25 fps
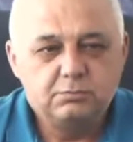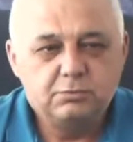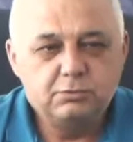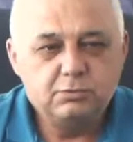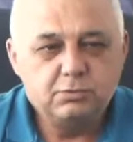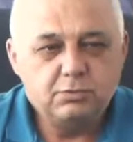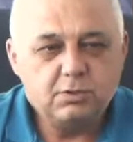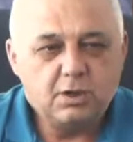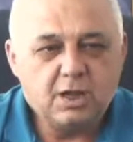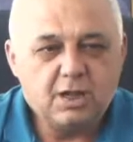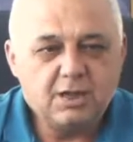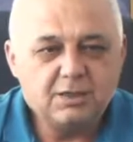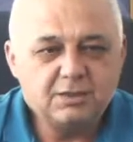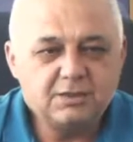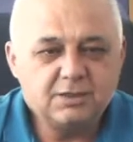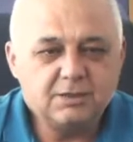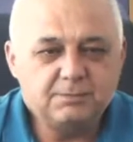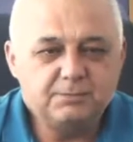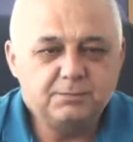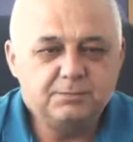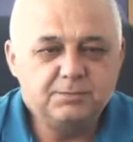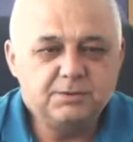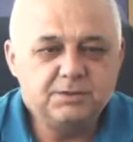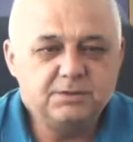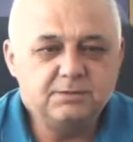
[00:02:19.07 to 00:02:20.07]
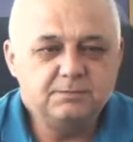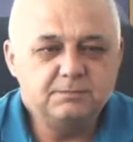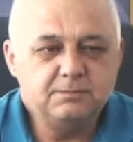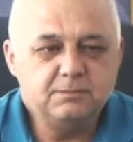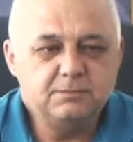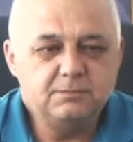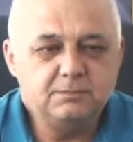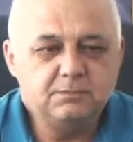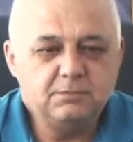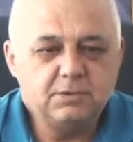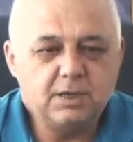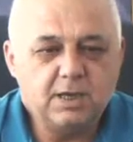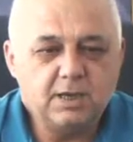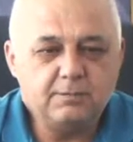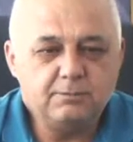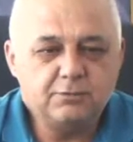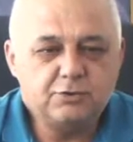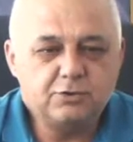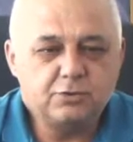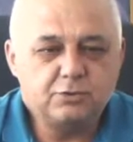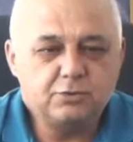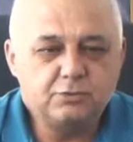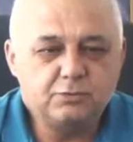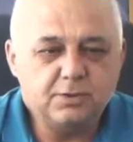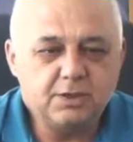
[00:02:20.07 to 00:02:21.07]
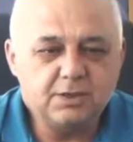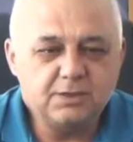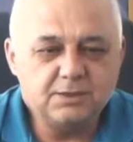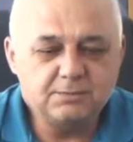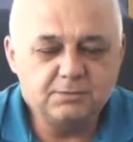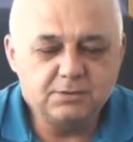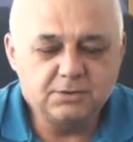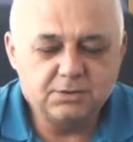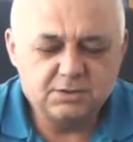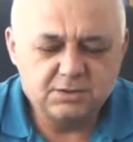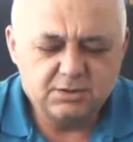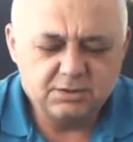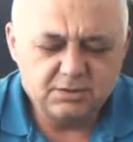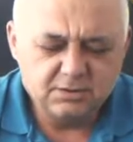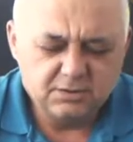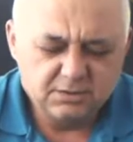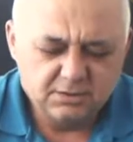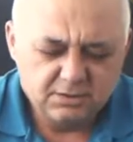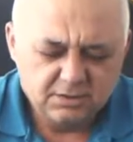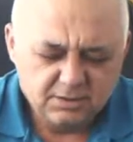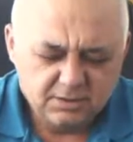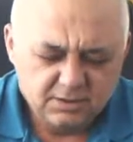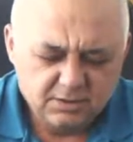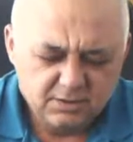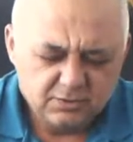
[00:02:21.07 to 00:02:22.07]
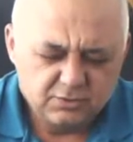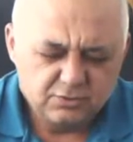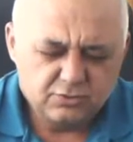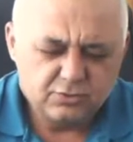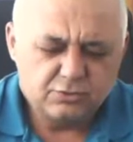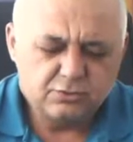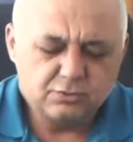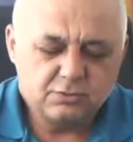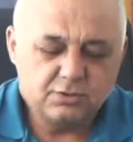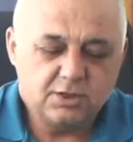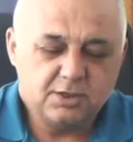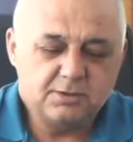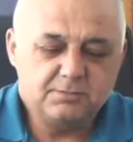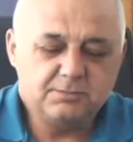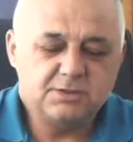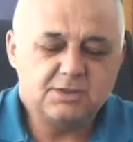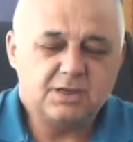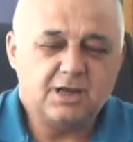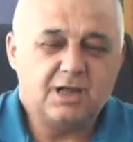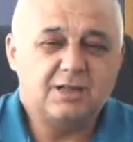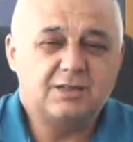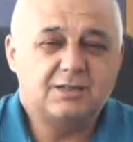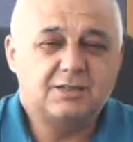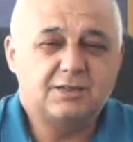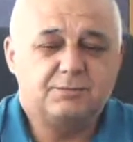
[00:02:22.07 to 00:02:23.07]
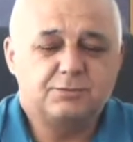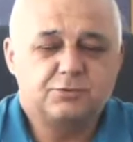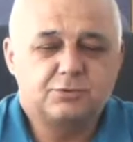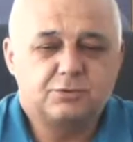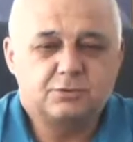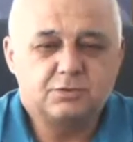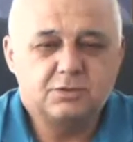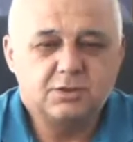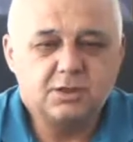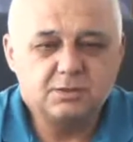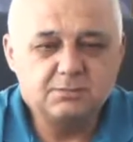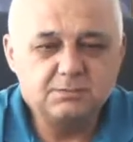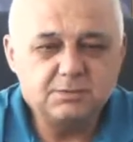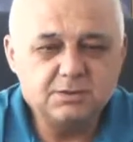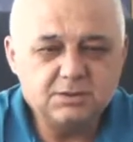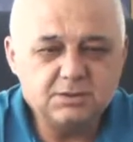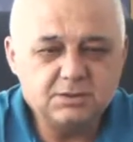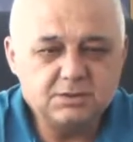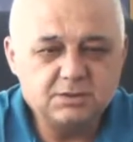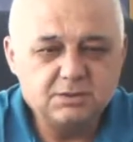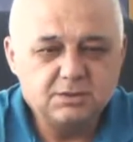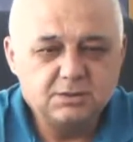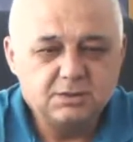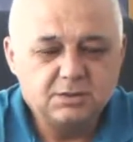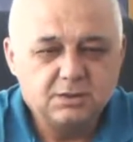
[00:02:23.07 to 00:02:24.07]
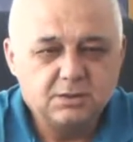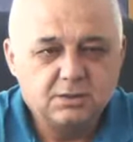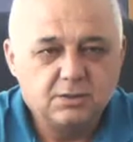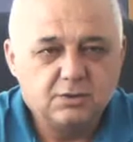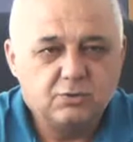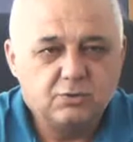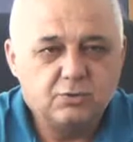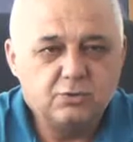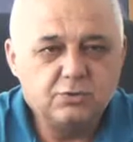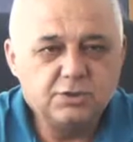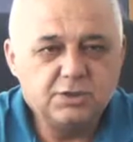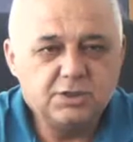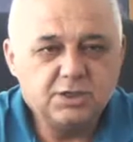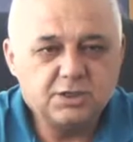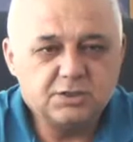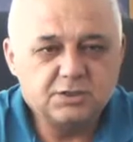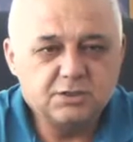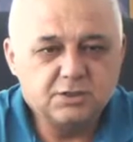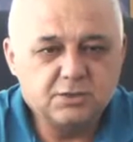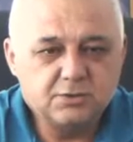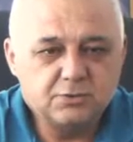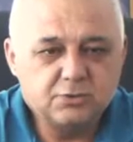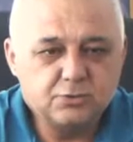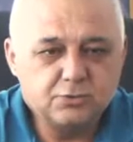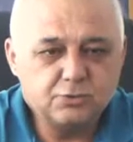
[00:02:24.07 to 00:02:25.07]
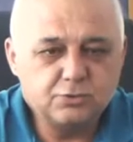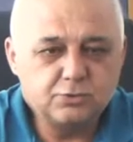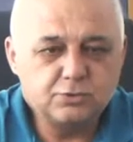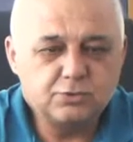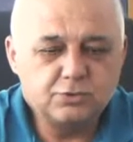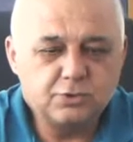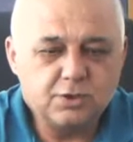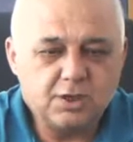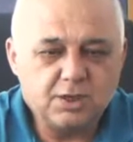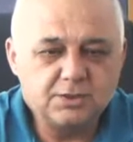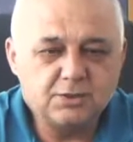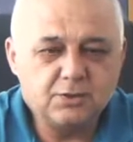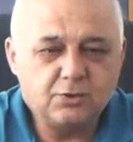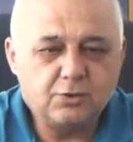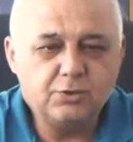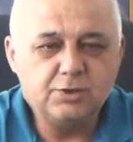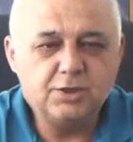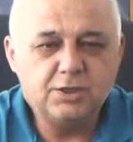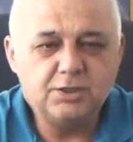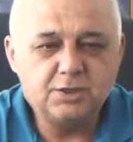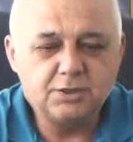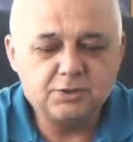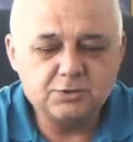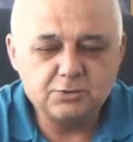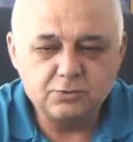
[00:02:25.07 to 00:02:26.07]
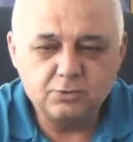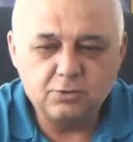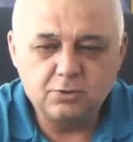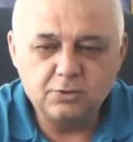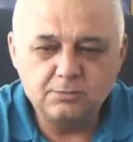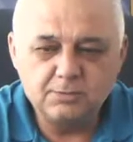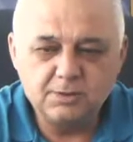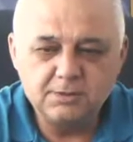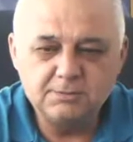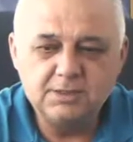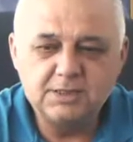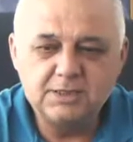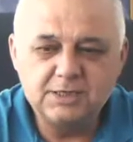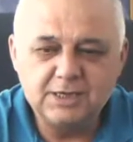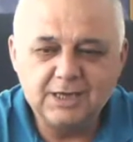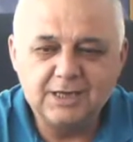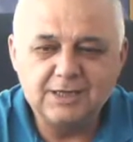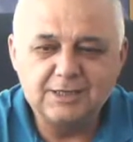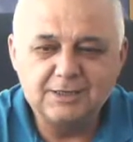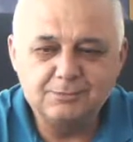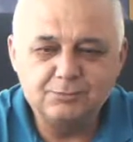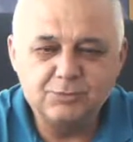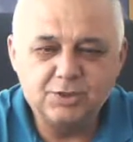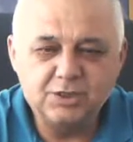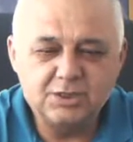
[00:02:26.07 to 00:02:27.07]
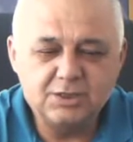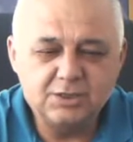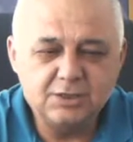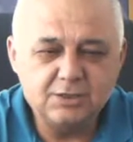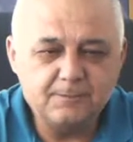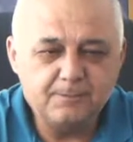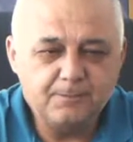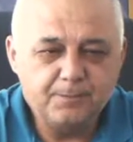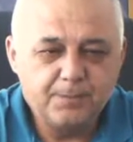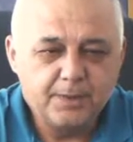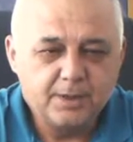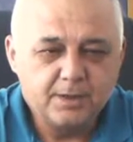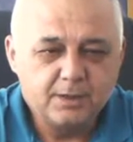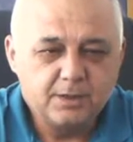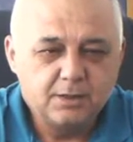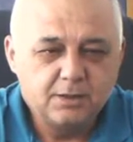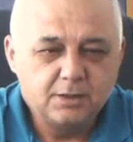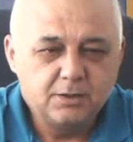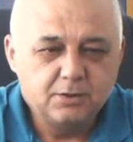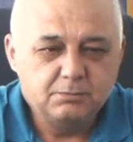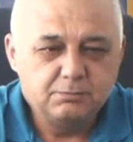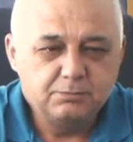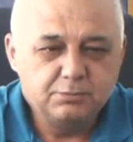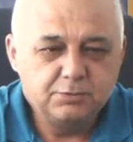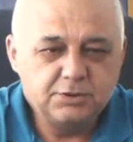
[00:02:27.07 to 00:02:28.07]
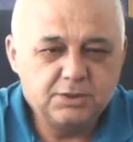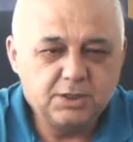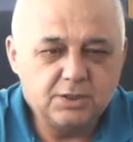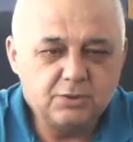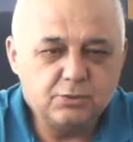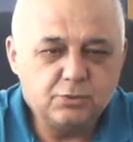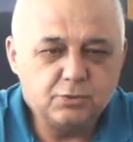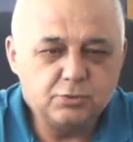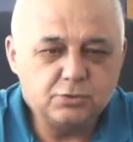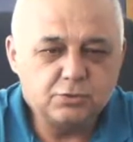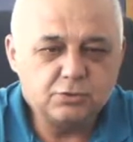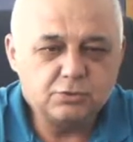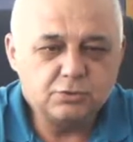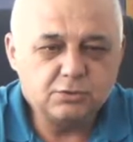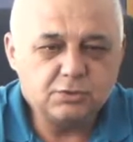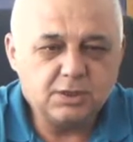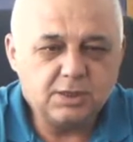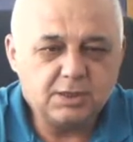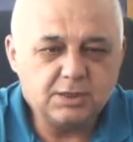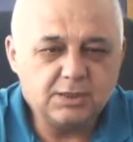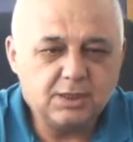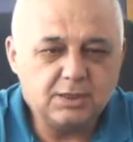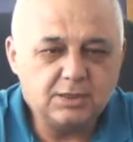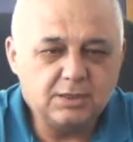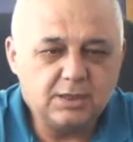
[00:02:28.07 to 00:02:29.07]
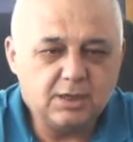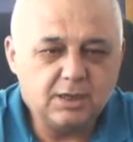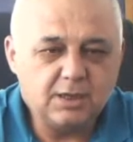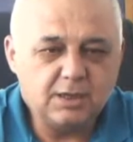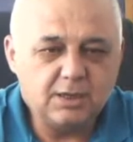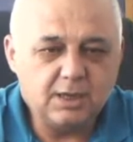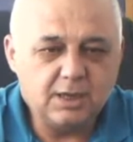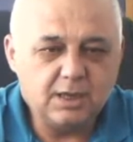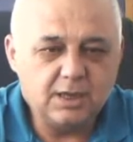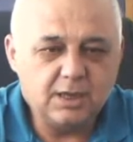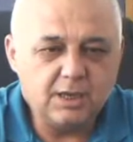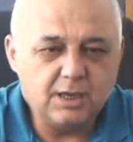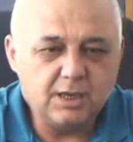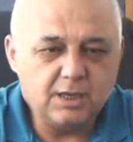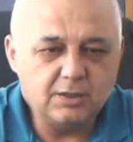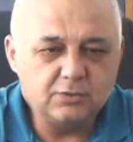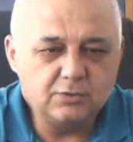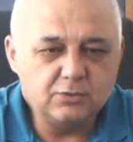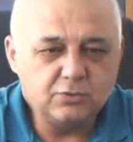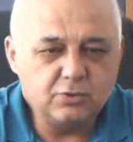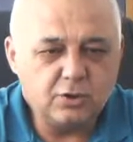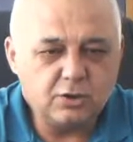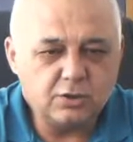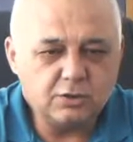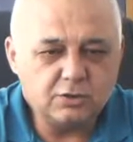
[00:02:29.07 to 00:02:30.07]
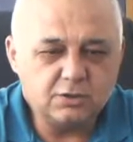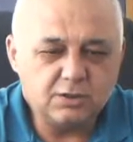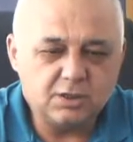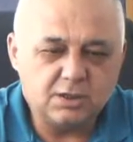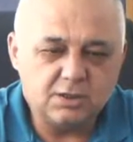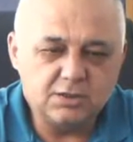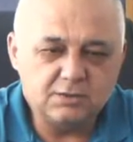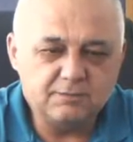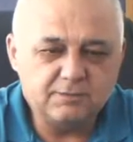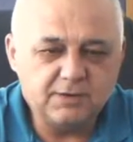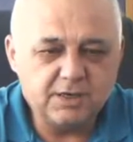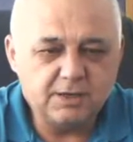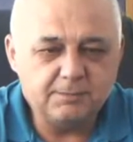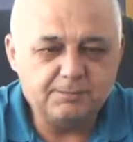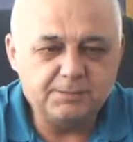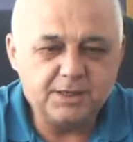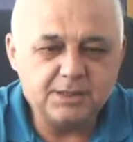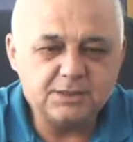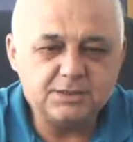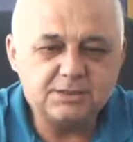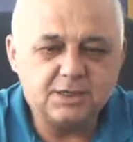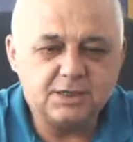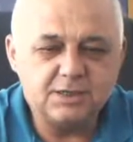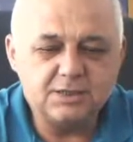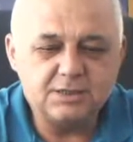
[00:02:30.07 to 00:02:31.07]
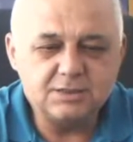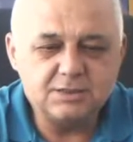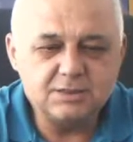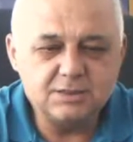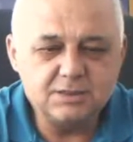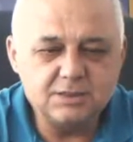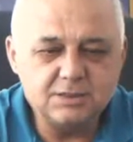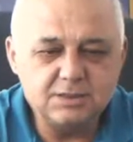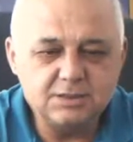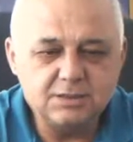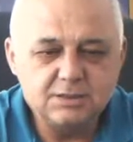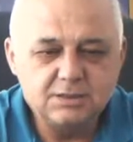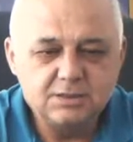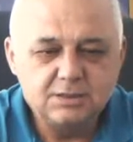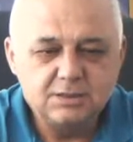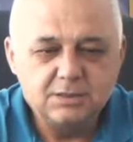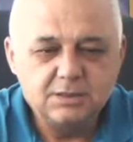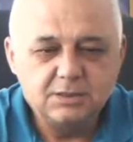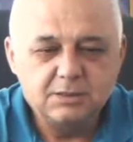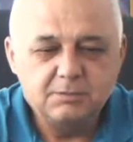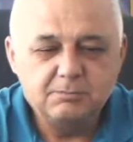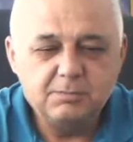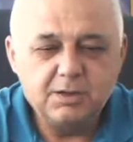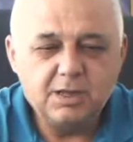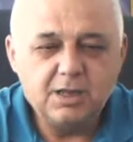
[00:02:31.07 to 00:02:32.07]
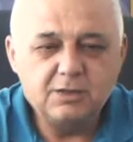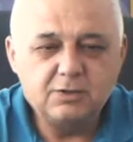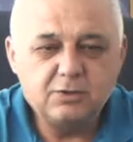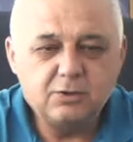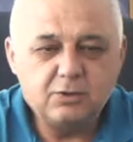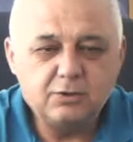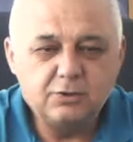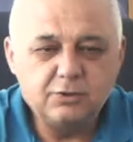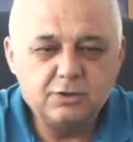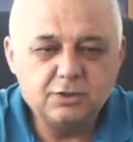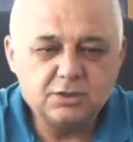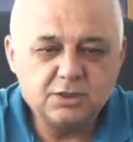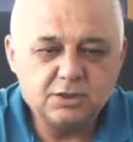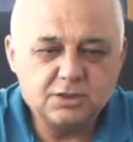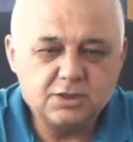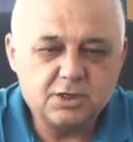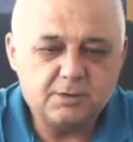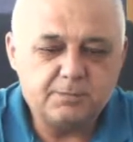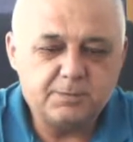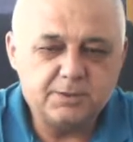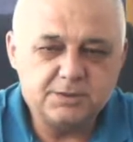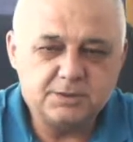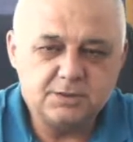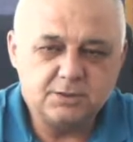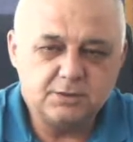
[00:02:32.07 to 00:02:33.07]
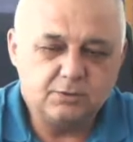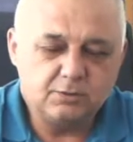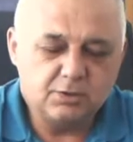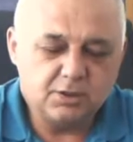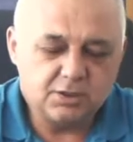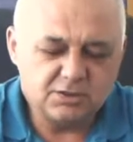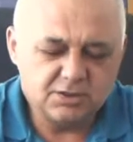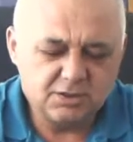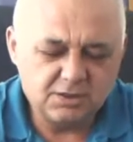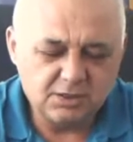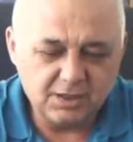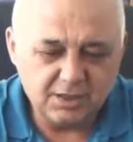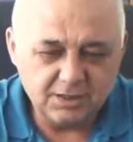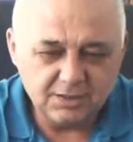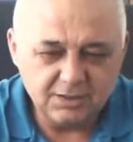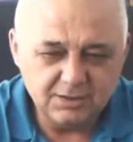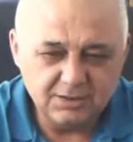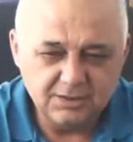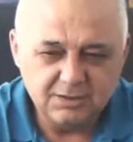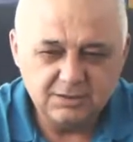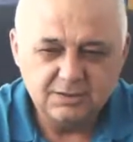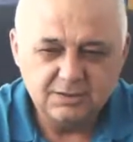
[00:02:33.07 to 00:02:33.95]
Bu altyapı bizim en çok güvendiğimiz çocuklarımız, altyapı çocuklarımız. 12 yaşındaki çocuk şu anda 17 yaşında oldu benim ilk geldiğimdeki. Bu sene o çocuklardan 4 tane veya 5 tanesi balda oynayacak kapasiteye ulaştılar.